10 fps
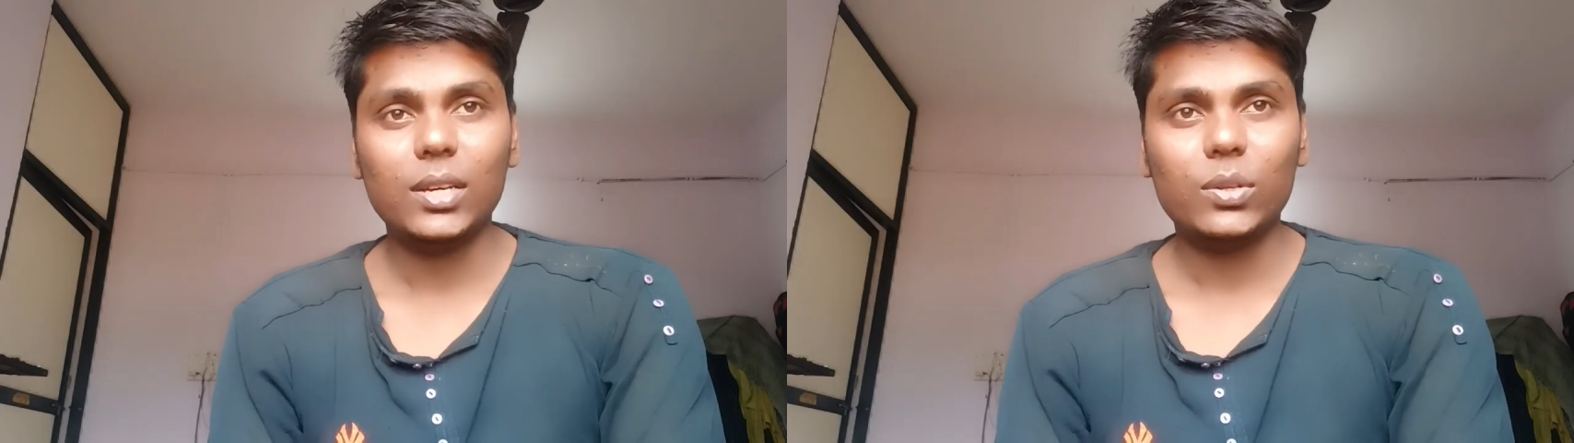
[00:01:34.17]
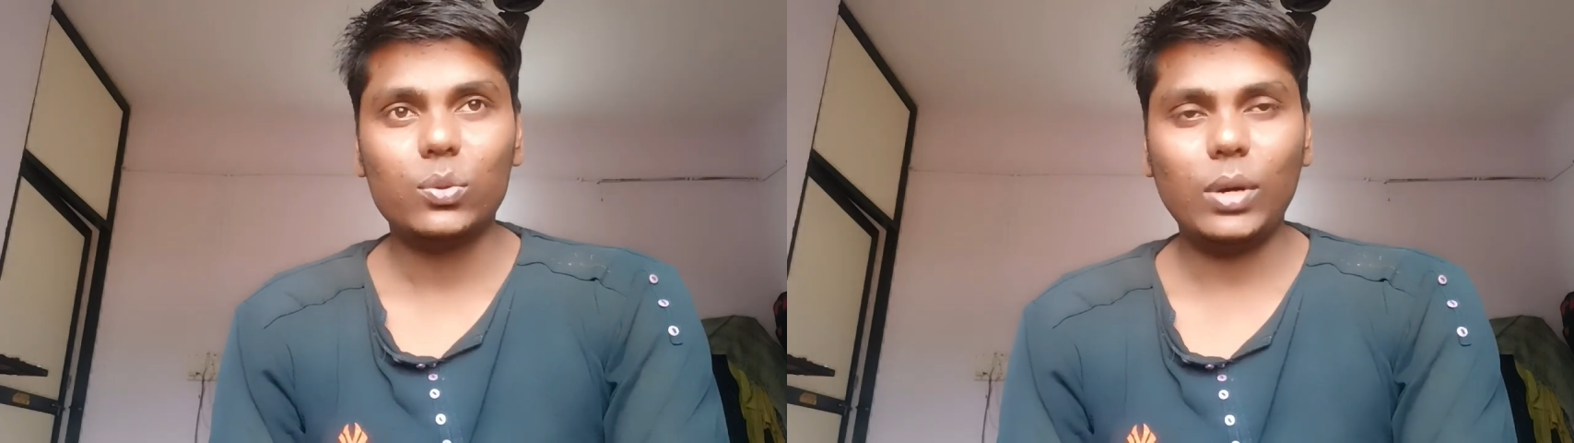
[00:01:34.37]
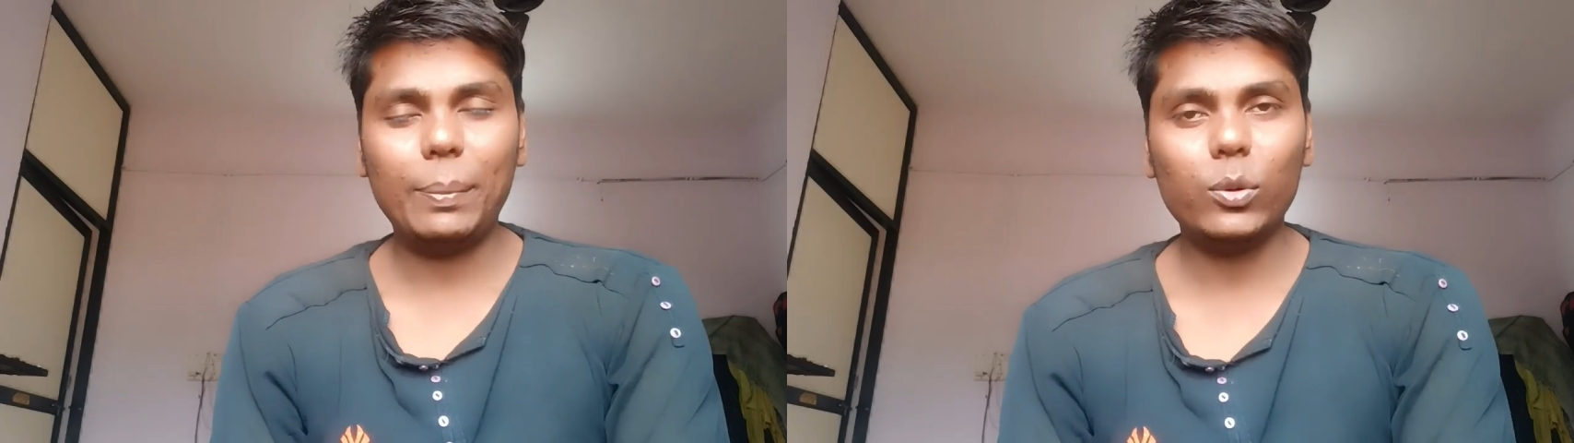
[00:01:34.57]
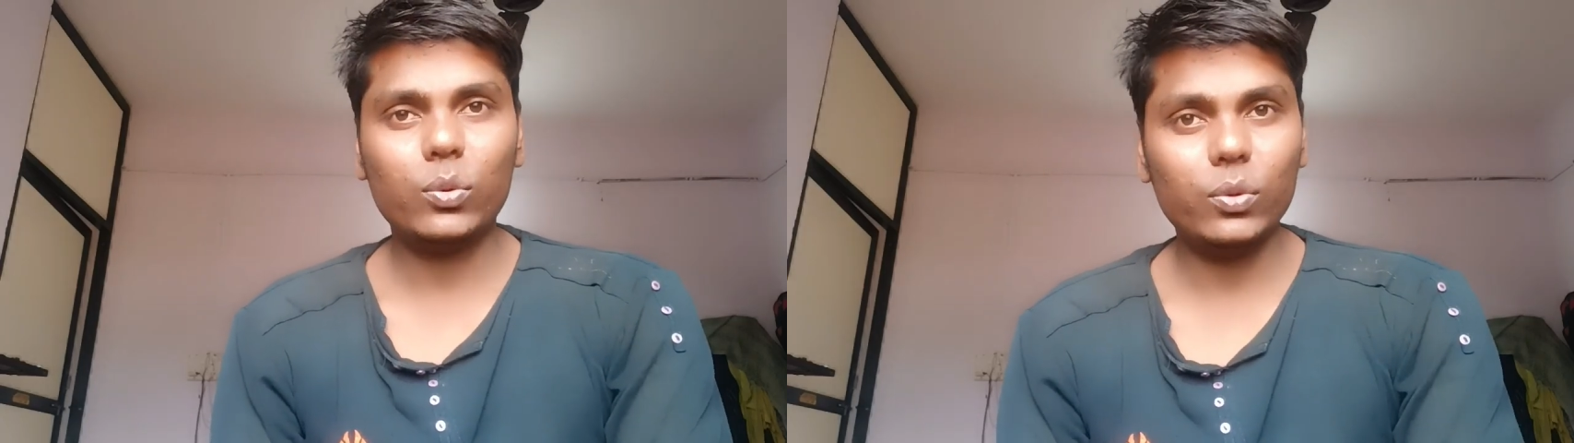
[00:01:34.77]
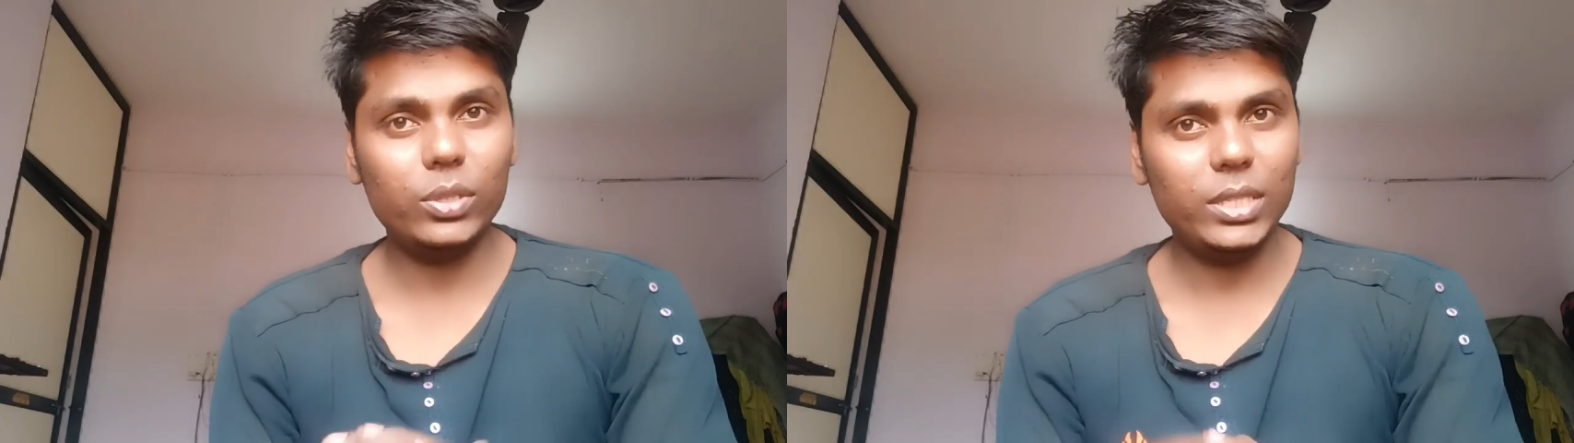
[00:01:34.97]
तो आप लोग
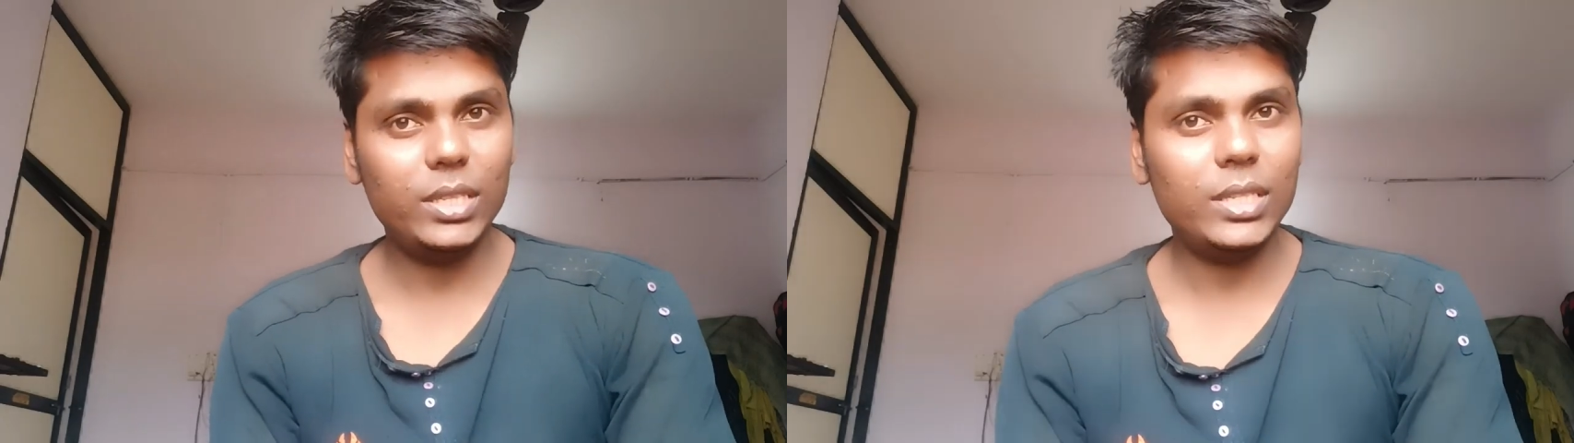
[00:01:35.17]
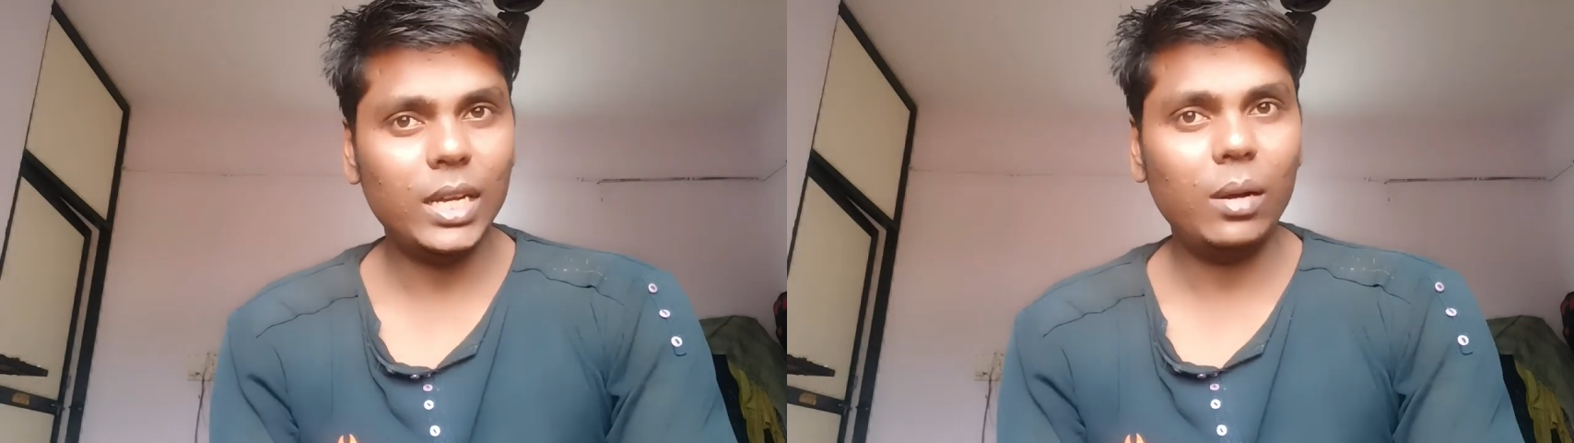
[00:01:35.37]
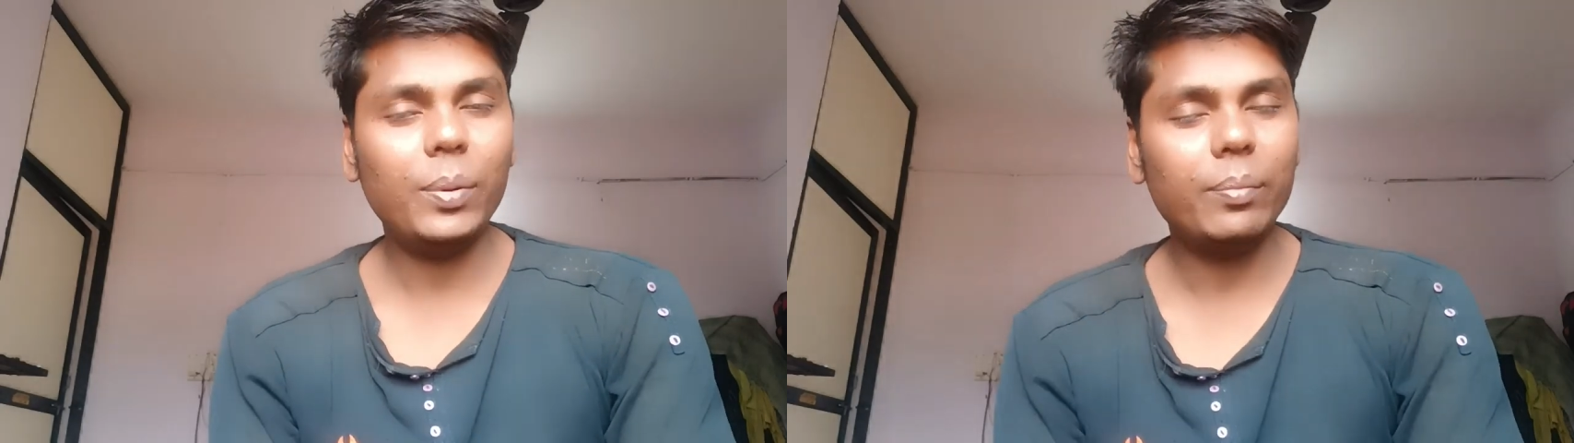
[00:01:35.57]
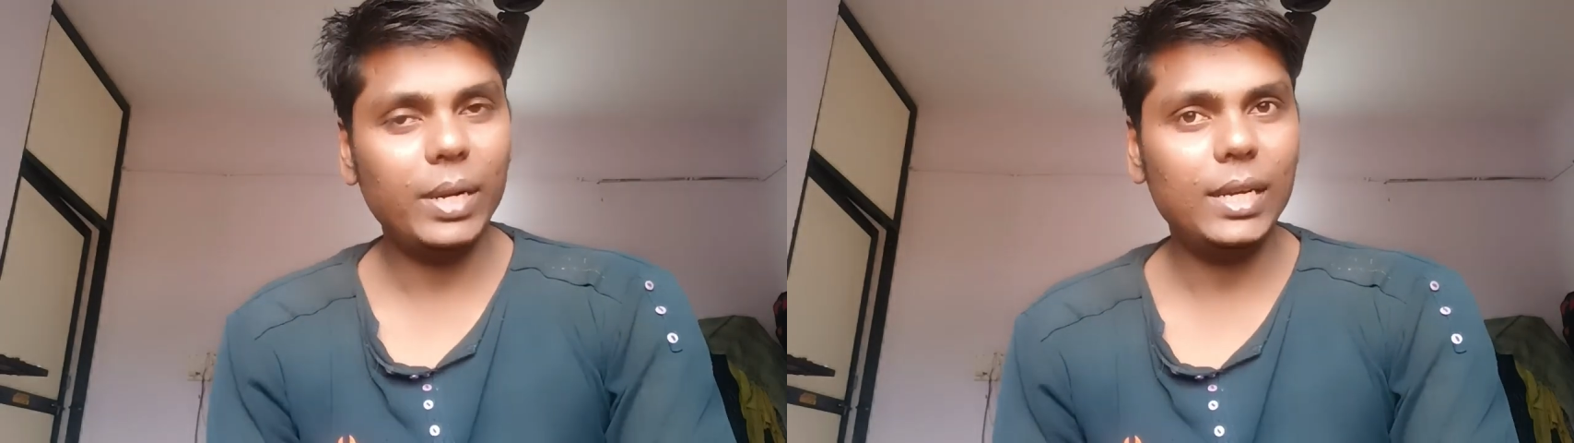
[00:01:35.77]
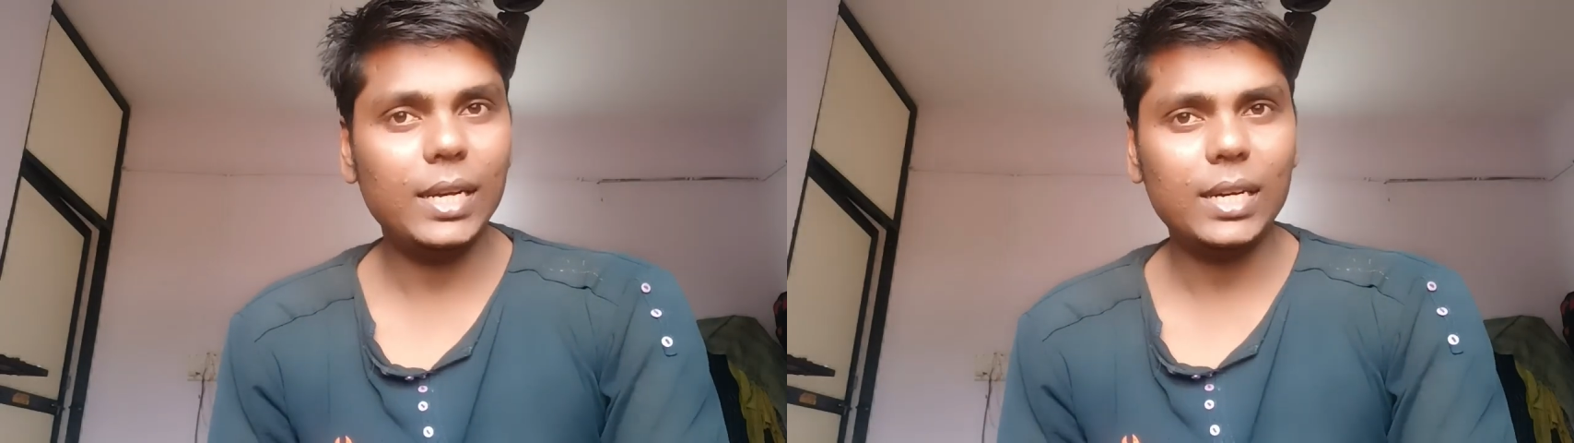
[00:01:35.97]
को इसी चैनल पे मिल
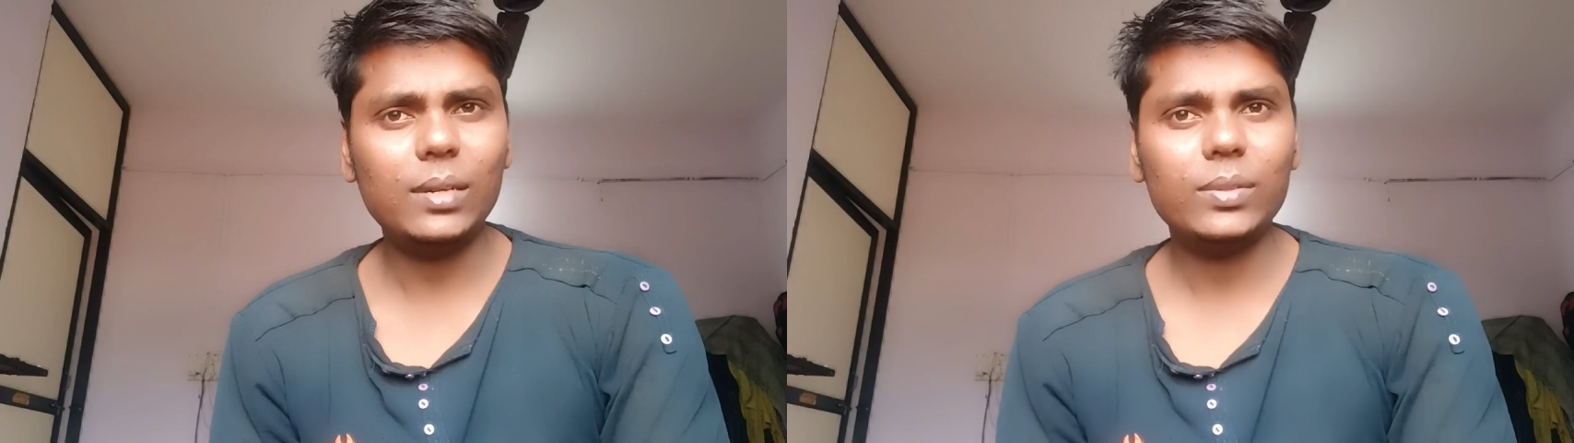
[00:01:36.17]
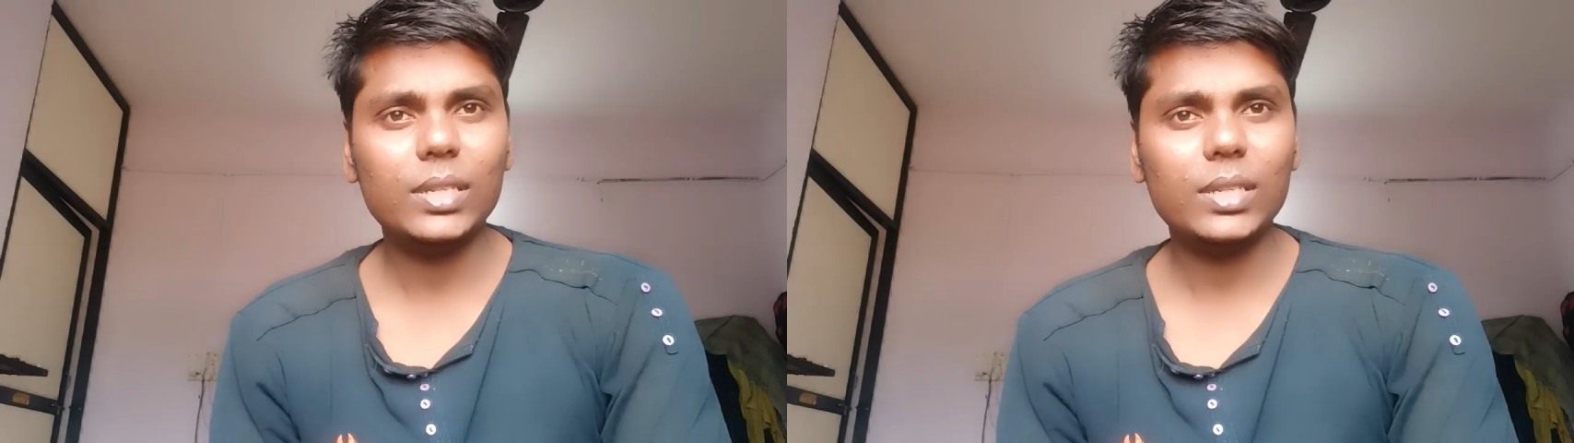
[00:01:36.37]
जाएगा